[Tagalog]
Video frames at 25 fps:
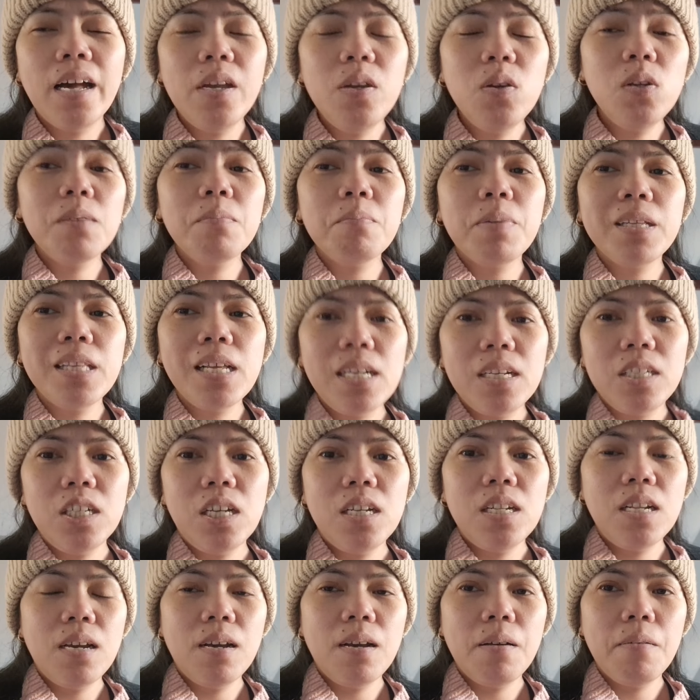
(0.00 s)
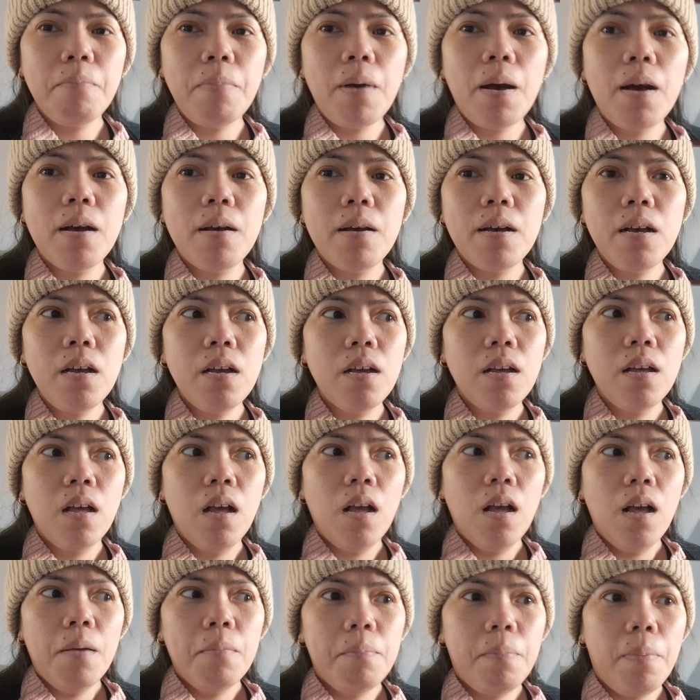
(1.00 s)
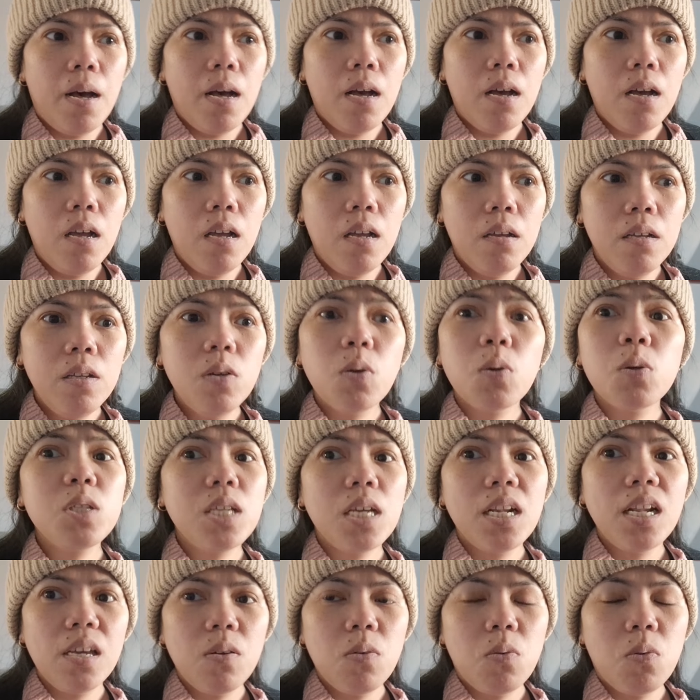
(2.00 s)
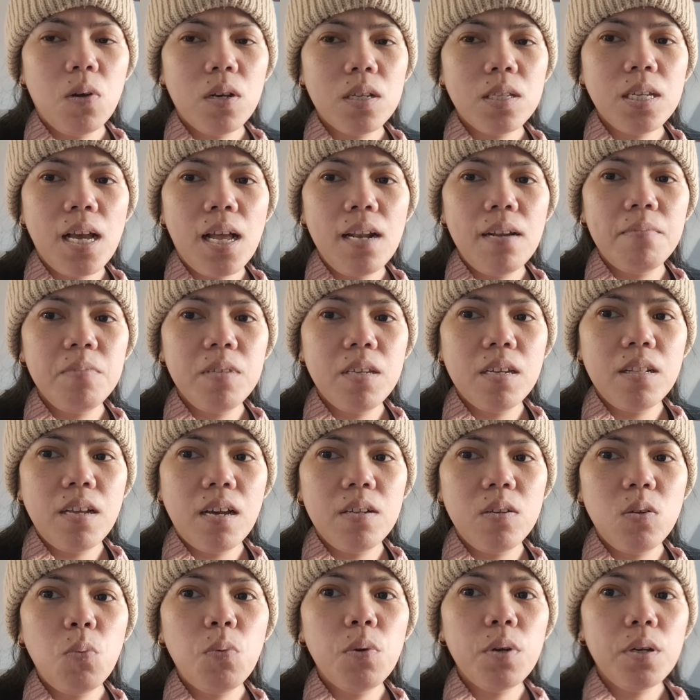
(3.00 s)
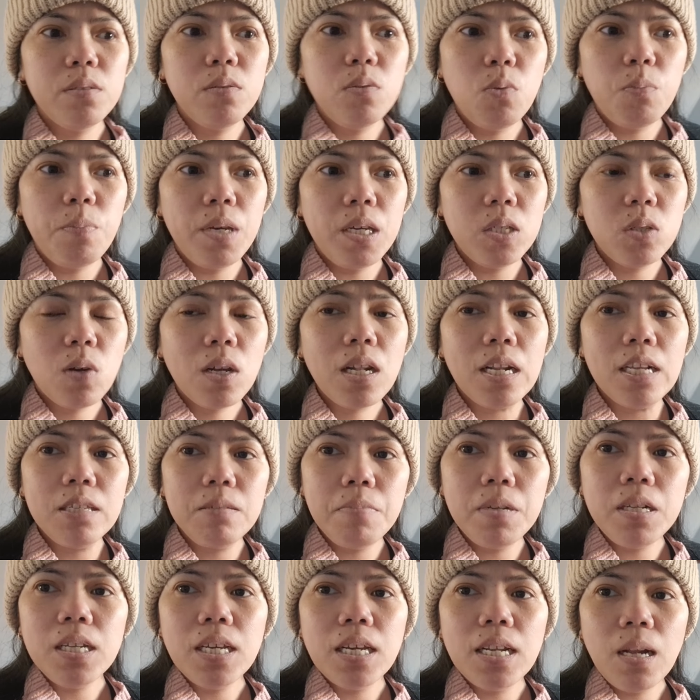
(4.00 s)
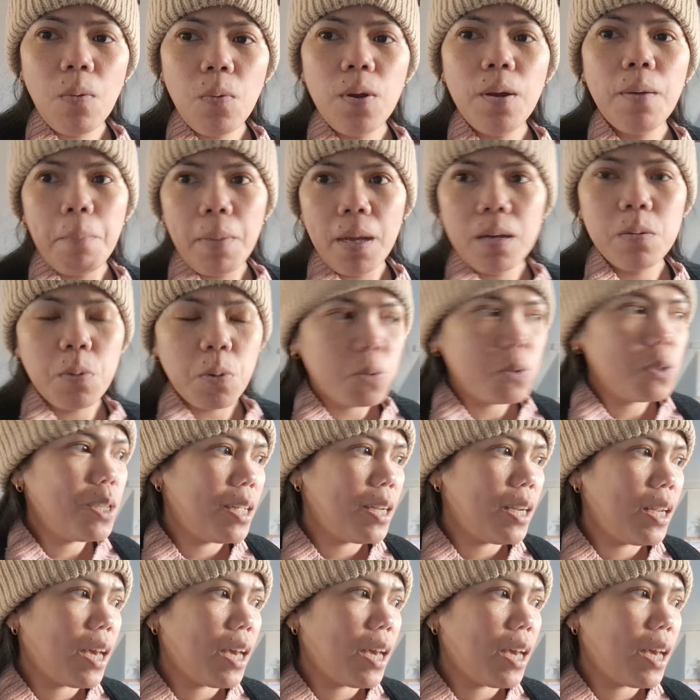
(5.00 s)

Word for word: Ngayon nagpadala siya ng pang pang grocery ko kasi alam niya part away. So at least binigyan ako ng pang grocery